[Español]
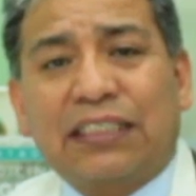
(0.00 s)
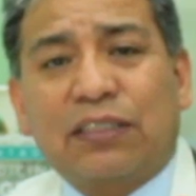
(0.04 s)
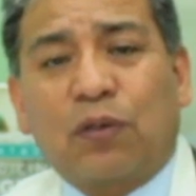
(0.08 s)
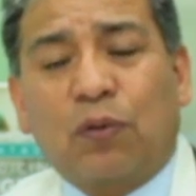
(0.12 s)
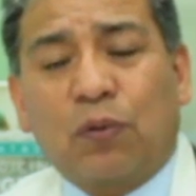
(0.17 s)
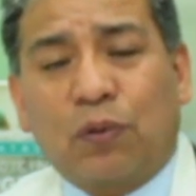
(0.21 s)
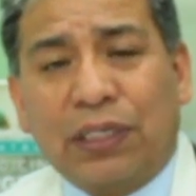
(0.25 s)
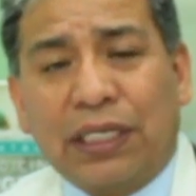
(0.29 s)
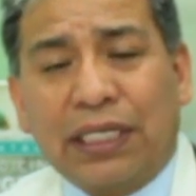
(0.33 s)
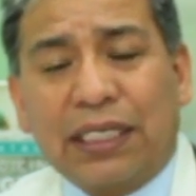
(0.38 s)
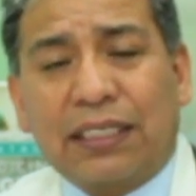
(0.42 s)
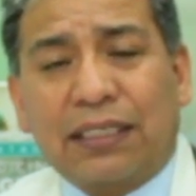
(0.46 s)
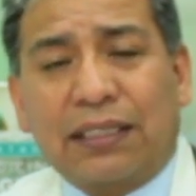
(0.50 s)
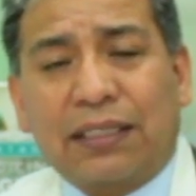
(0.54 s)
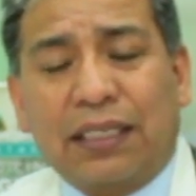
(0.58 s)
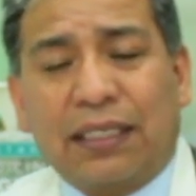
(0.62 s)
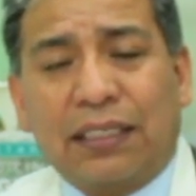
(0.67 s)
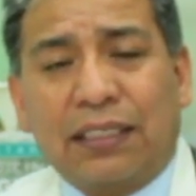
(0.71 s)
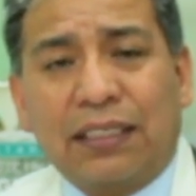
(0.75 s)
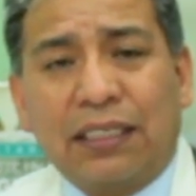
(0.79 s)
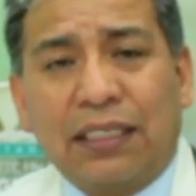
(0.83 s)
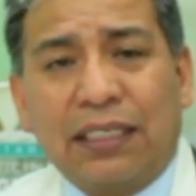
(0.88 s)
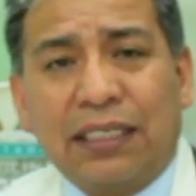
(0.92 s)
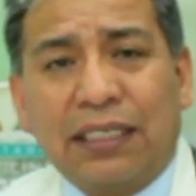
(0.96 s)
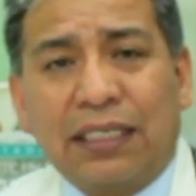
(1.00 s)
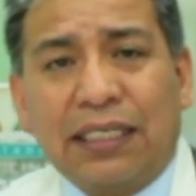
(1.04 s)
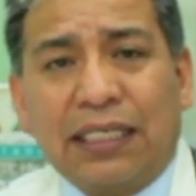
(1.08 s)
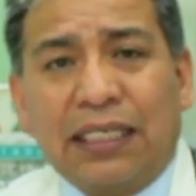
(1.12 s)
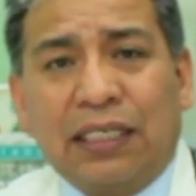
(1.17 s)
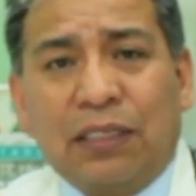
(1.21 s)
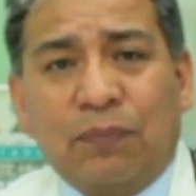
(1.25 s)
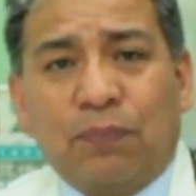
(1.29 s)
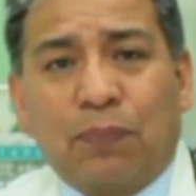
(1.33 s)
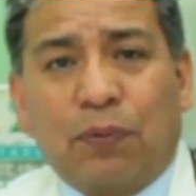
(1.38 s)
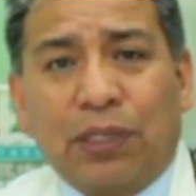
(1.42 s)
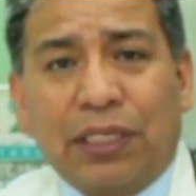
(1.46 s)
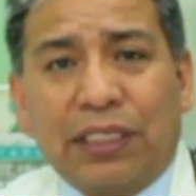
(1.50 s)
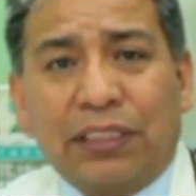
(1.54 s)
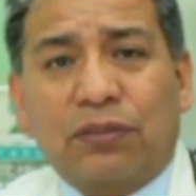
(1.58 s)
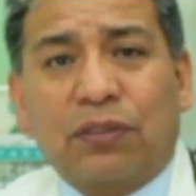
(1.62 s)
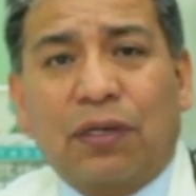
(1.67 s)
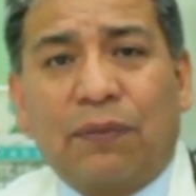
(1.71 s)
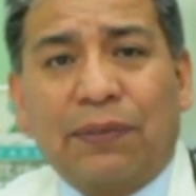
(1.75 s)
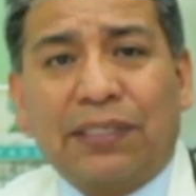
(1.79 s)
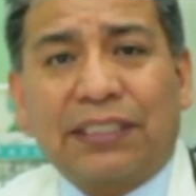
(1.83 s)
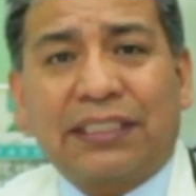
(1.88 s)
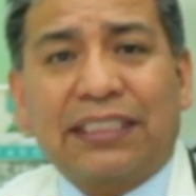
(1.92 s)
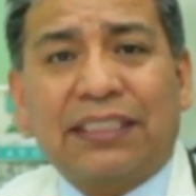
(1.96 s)
desconectan y por eso
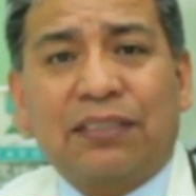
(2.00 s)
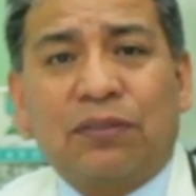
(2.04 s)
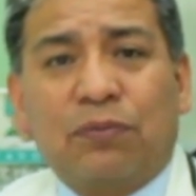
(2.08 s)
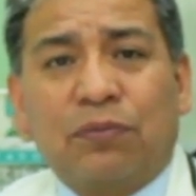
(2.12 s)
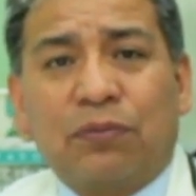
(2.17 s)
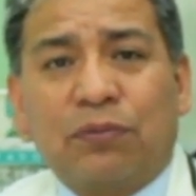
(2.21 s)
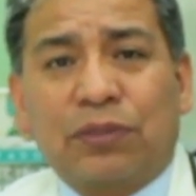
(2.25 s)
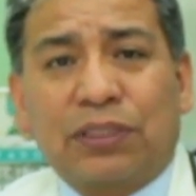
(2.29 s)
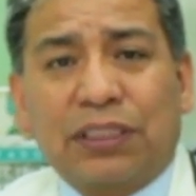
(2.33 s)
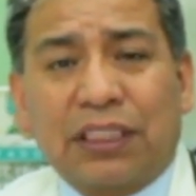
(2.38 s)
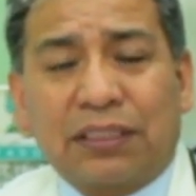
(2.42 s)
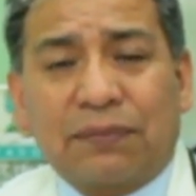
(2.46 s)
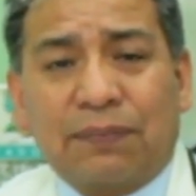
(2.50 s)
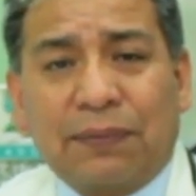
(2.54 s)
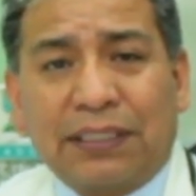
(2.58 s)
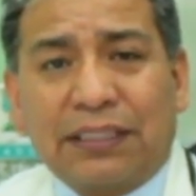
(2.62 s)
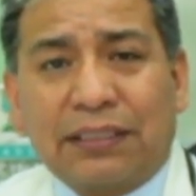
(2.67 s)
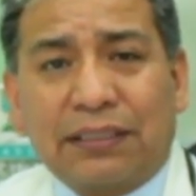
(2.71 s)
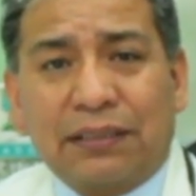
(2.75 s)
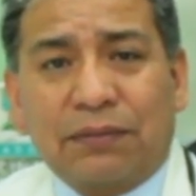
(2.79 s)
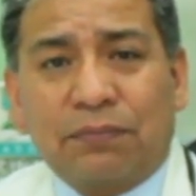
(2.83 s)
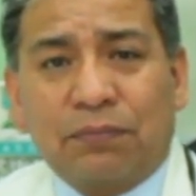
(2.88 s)
a veces, muchas veces,